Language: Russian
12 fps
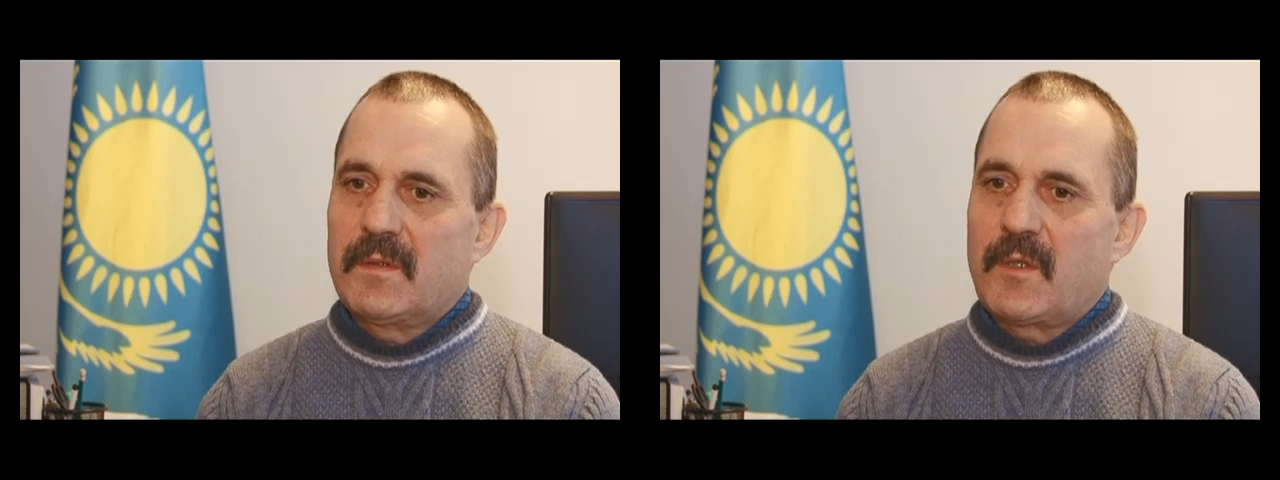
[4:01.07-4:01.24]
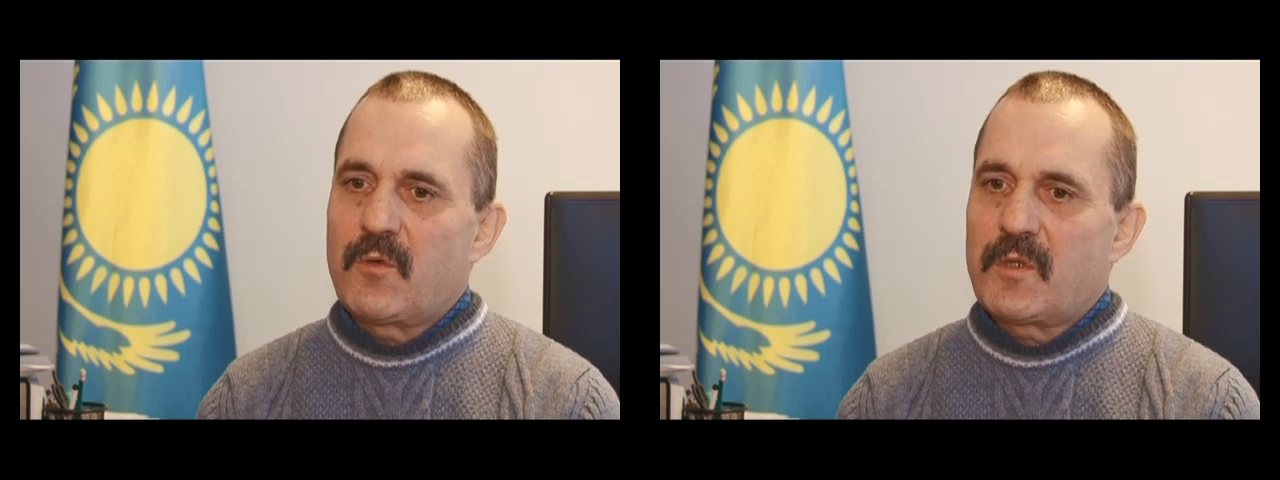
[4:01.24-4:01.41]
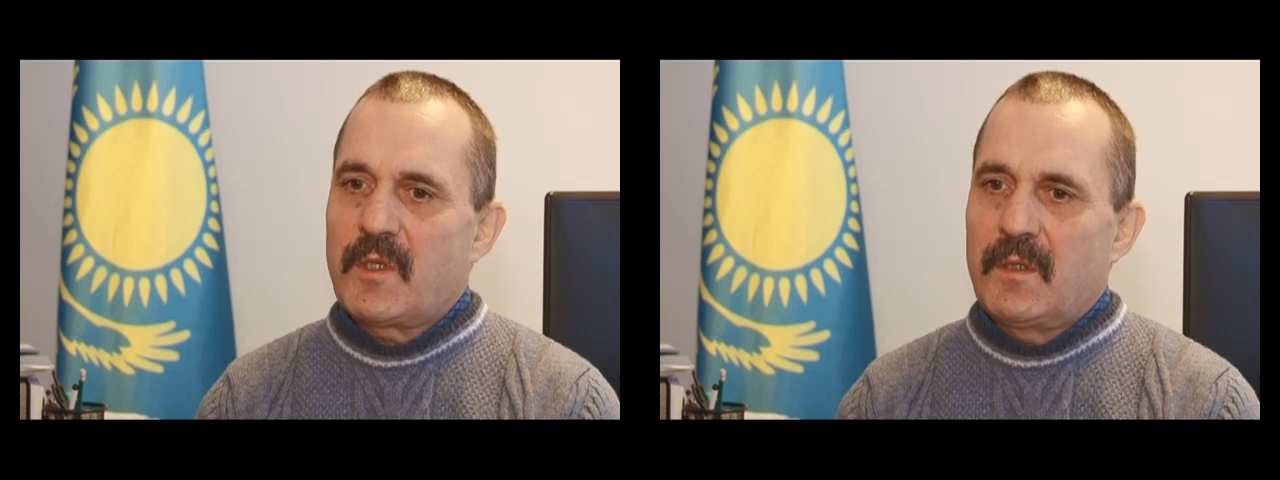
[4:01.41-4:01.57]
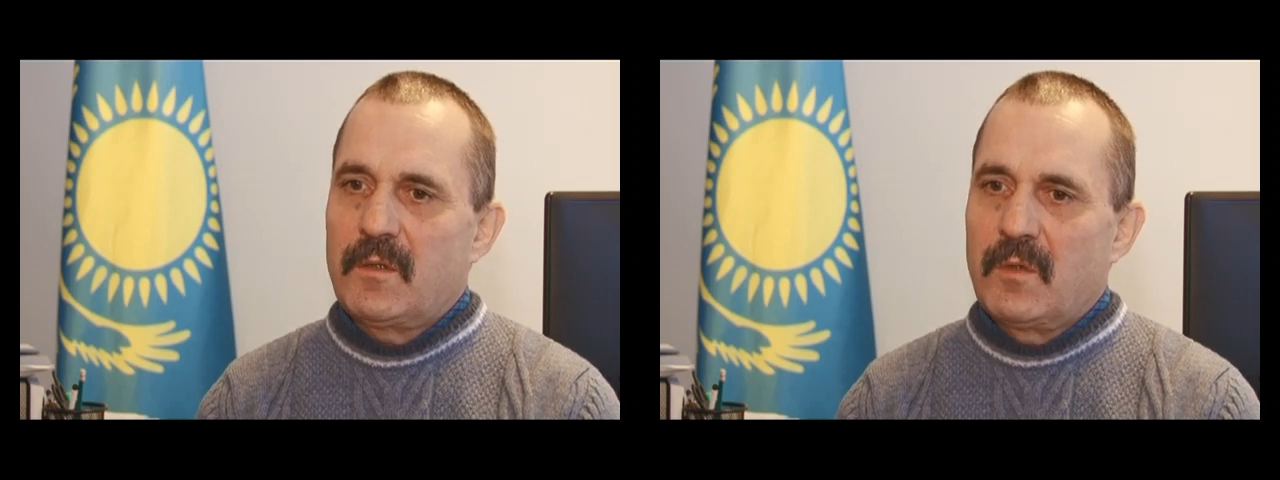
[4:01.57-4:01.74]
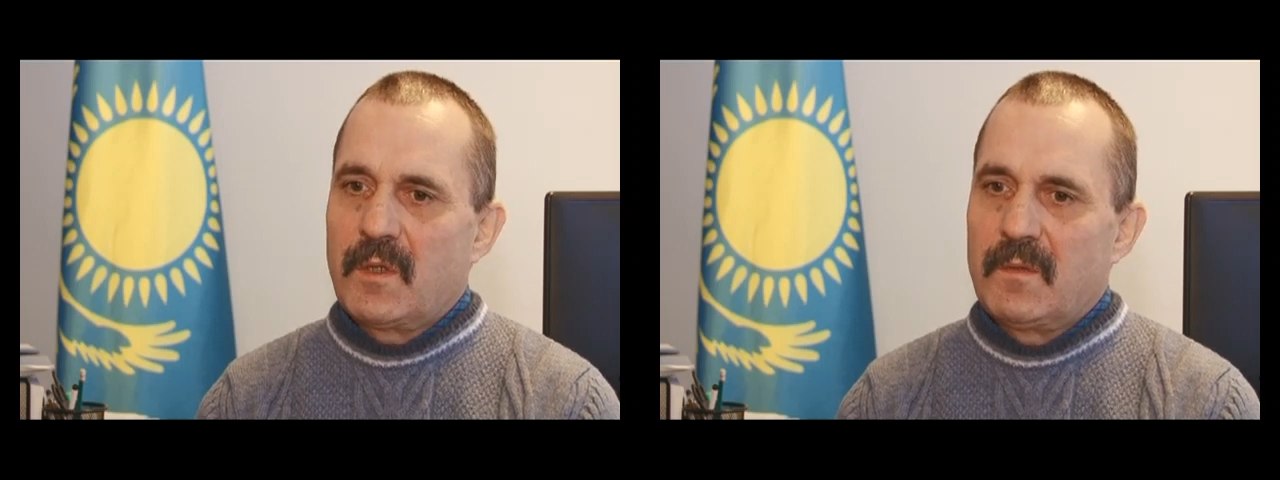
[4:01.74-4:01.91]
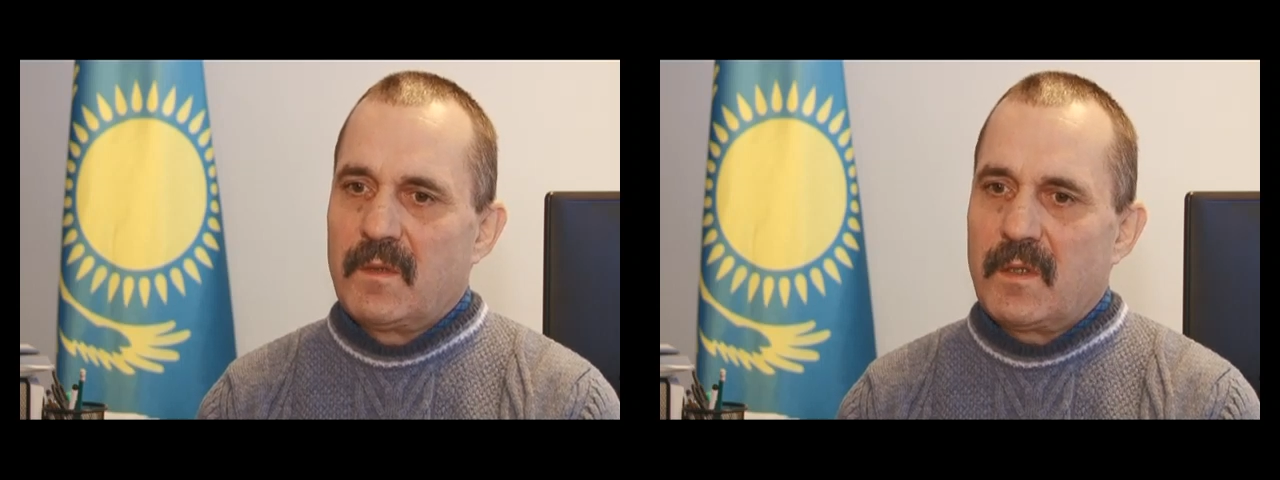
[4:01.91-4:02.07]
нарушает
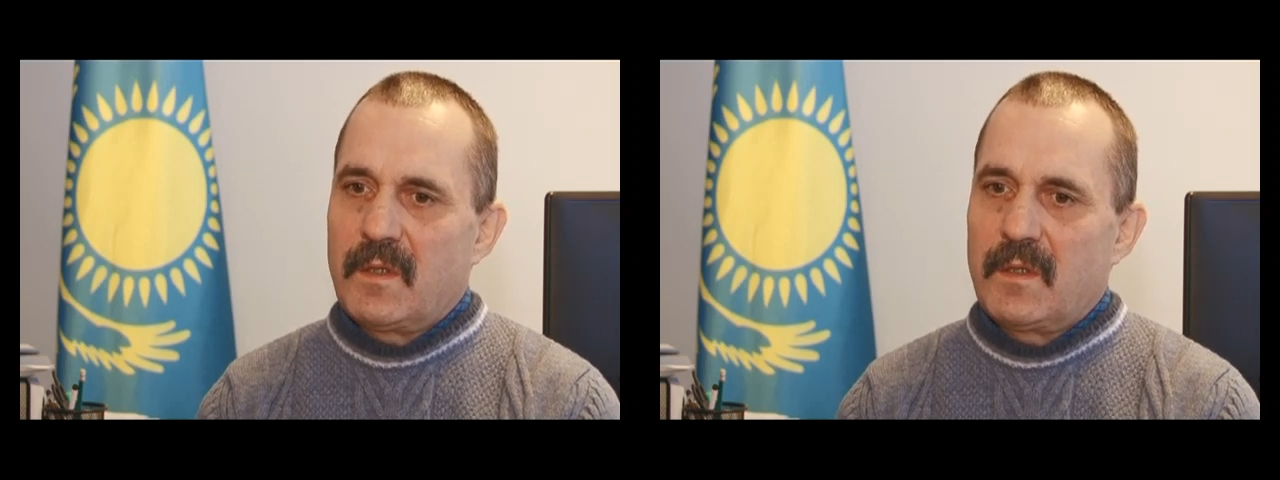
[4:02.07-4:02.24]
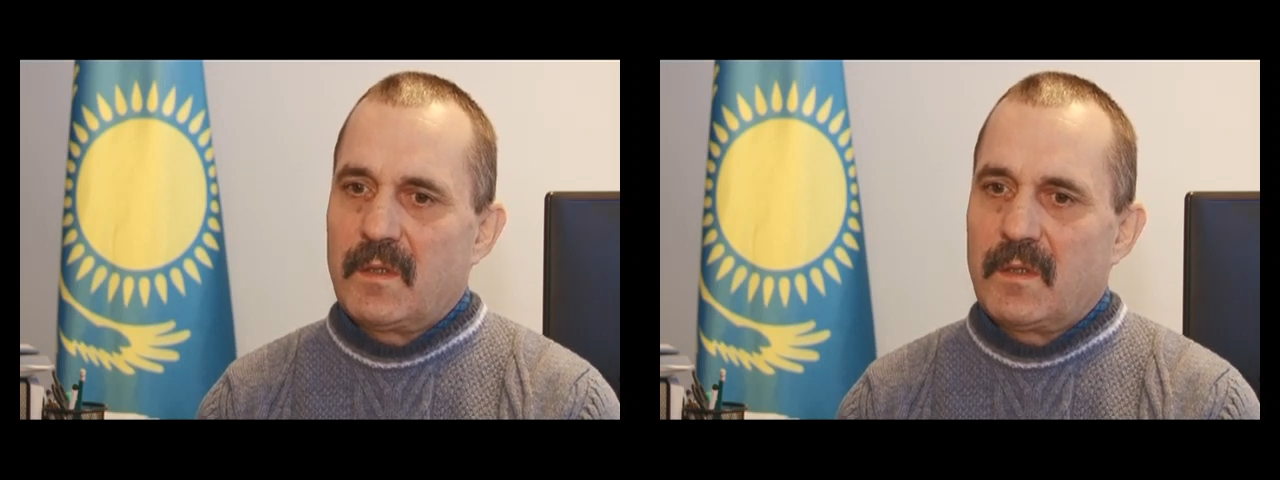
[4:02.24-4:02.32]
договор